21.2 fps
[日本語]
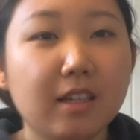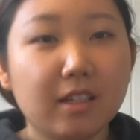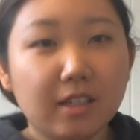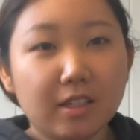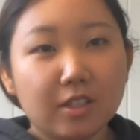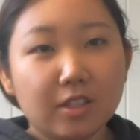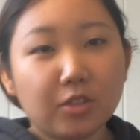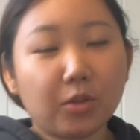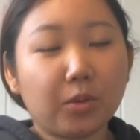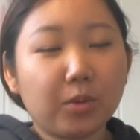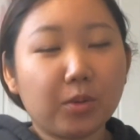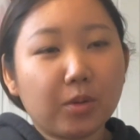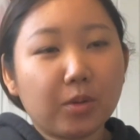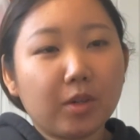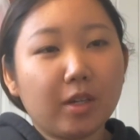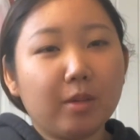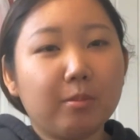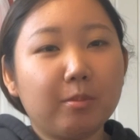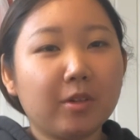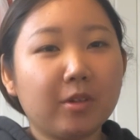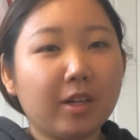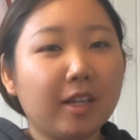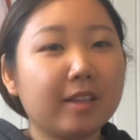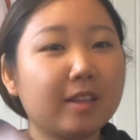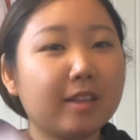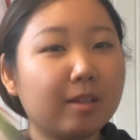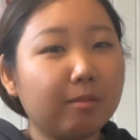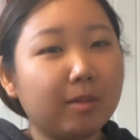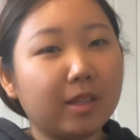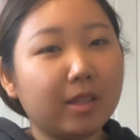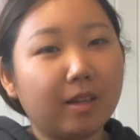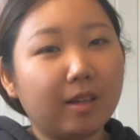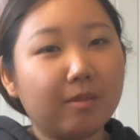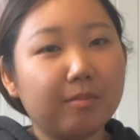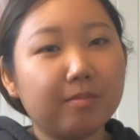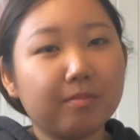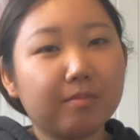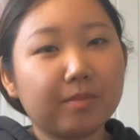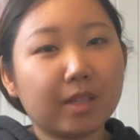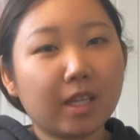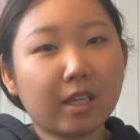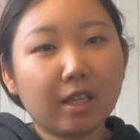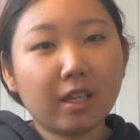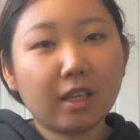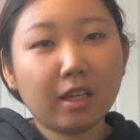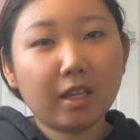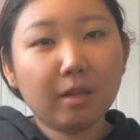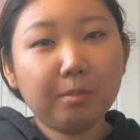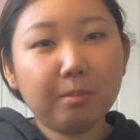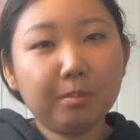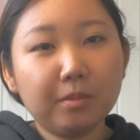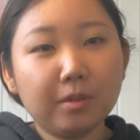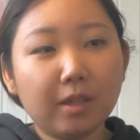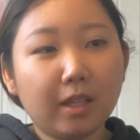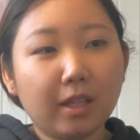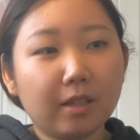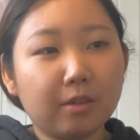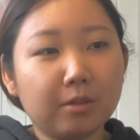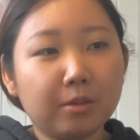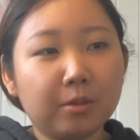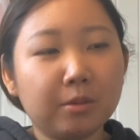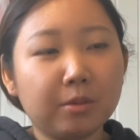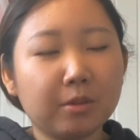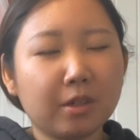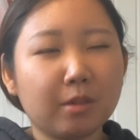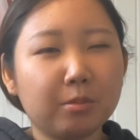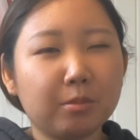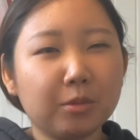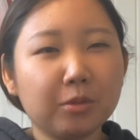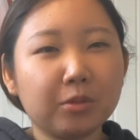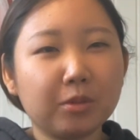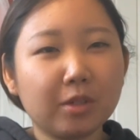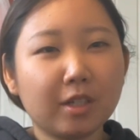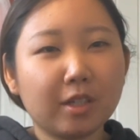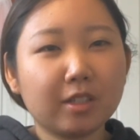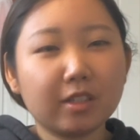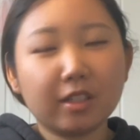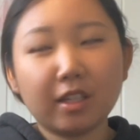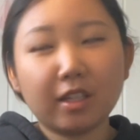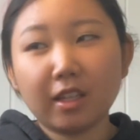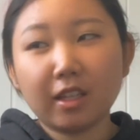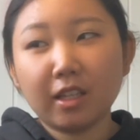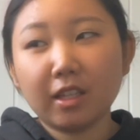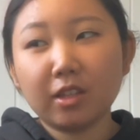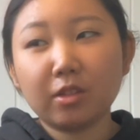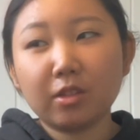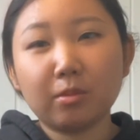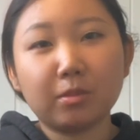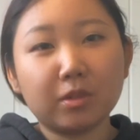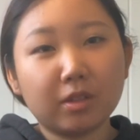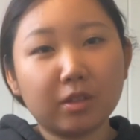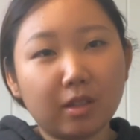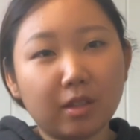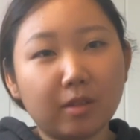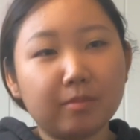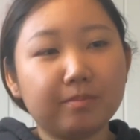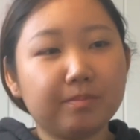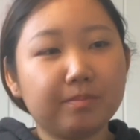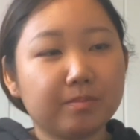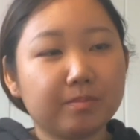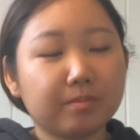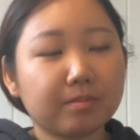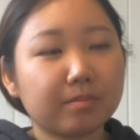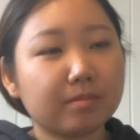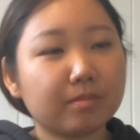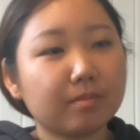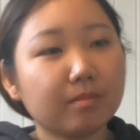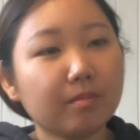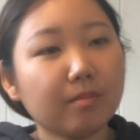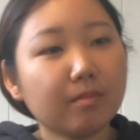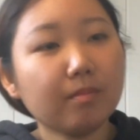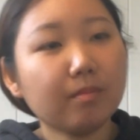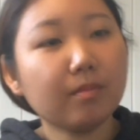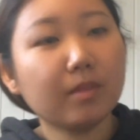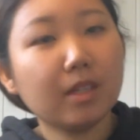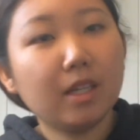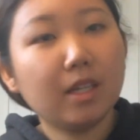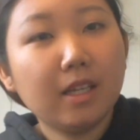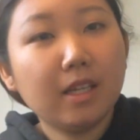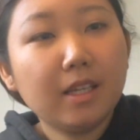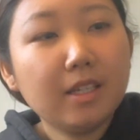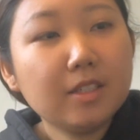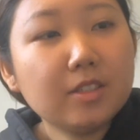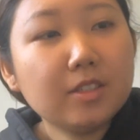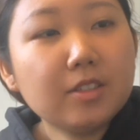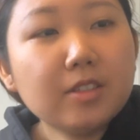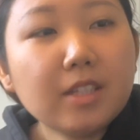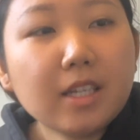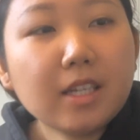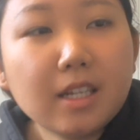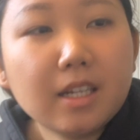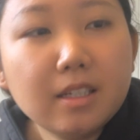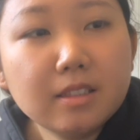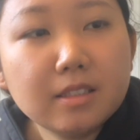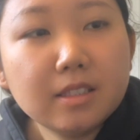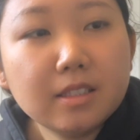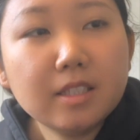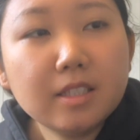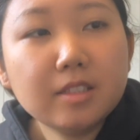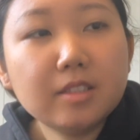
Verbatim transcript: そうこれも買ってみた月経カップの方がもっと楽かなと思ってそんな感じで